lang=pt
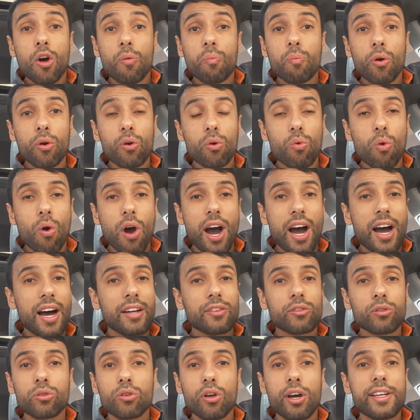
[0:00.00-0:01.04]
por um
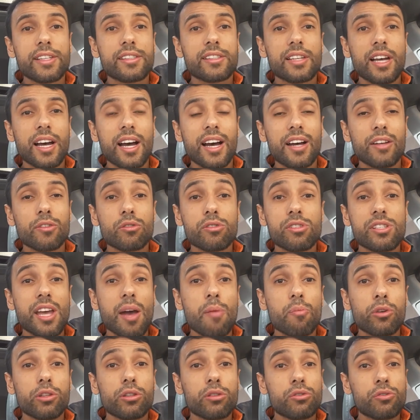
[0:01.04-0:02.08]
ano, dois anos, e é
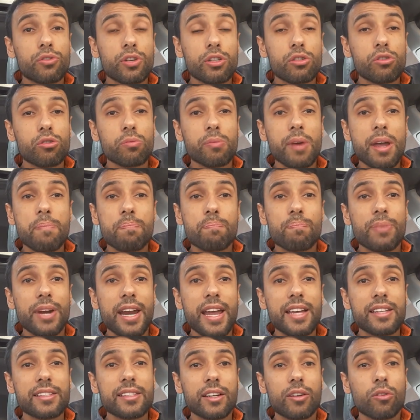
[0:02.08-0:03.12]
muito difícil uma
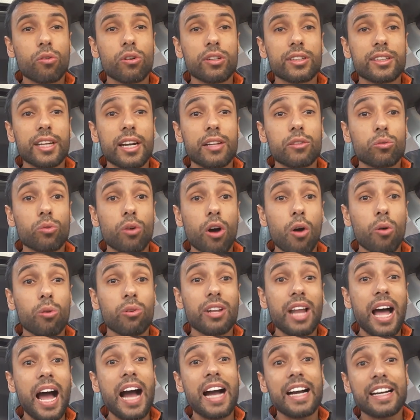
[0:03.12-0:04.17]
empresa contratual
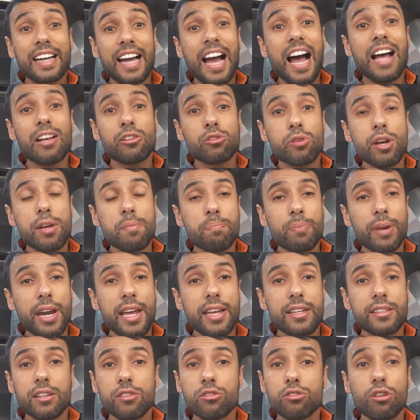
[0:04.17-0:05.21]
largar a sua
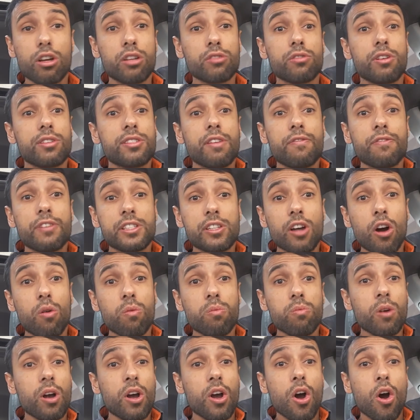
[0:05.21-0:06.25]
empresa, só se você fizer um,
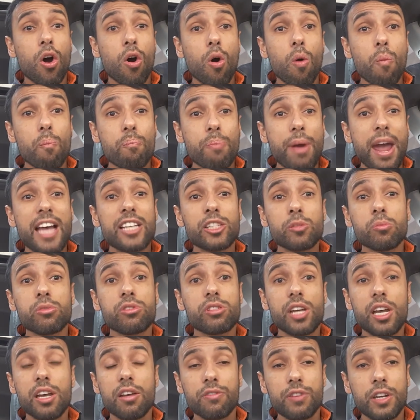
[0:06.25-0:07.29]
um péssimo
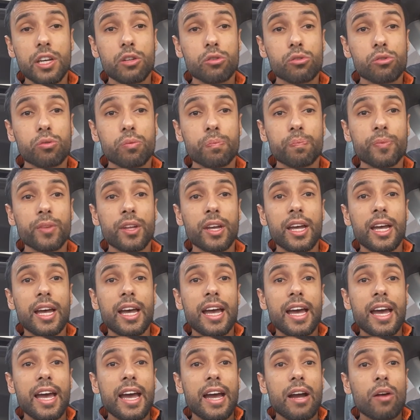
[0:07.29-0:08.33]
serviço.
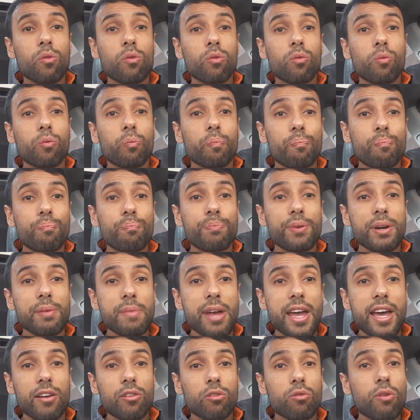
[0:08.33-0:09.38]

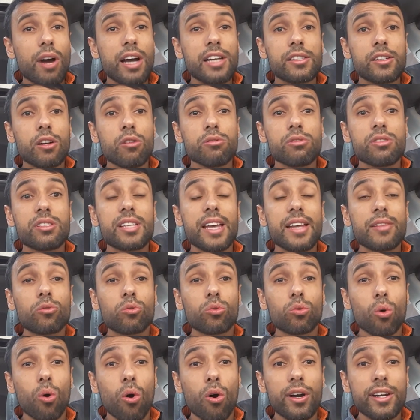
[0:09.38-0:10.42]
Primeiro, quais são os
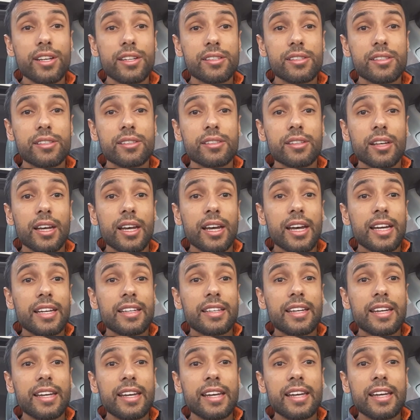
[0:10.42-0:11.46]
setores
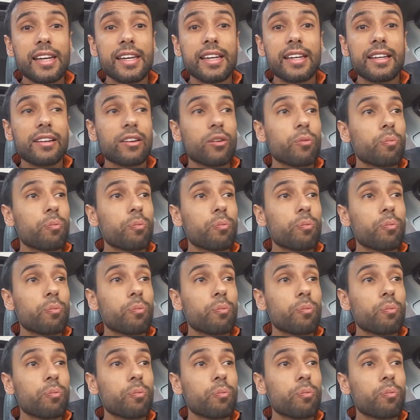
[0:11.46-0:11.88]
que